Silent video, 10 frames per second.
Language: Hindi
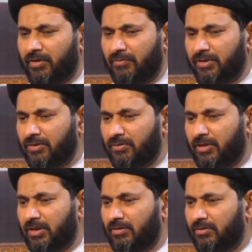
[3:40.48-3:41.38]
एक वो चीज़
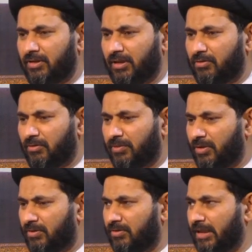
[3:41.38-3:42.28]
होती है जो इंसान को
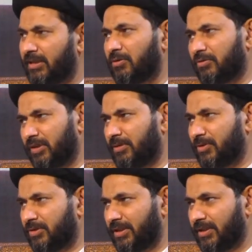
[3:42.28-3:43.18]
फिर ज़्यादा नुकसान
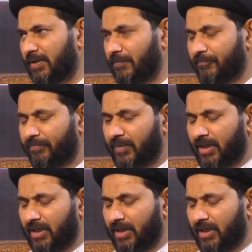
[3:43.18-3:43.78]
पहुँचाती है